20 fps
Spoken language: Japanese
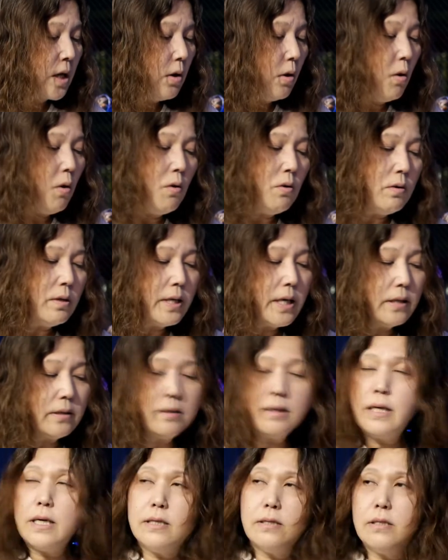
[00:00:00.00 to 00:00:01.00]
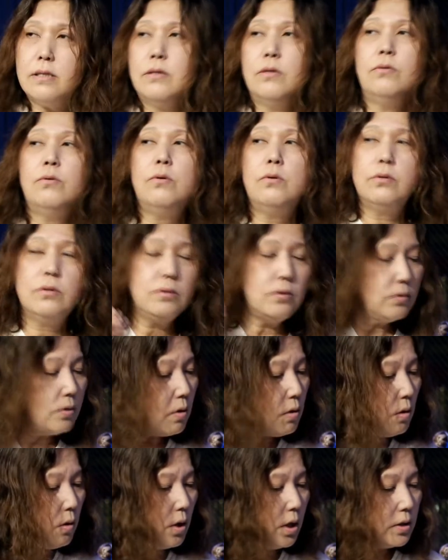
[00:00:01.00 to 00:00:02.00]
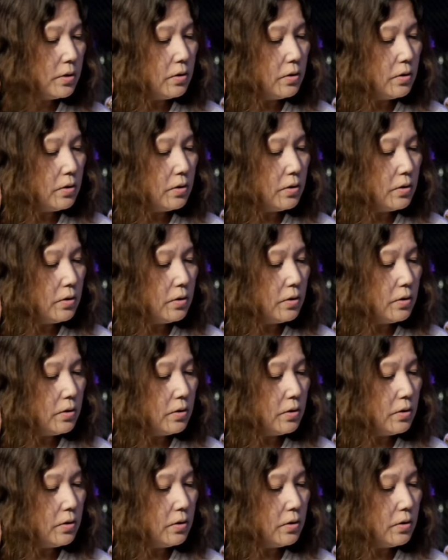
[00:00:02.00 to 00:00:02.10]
音楽活動と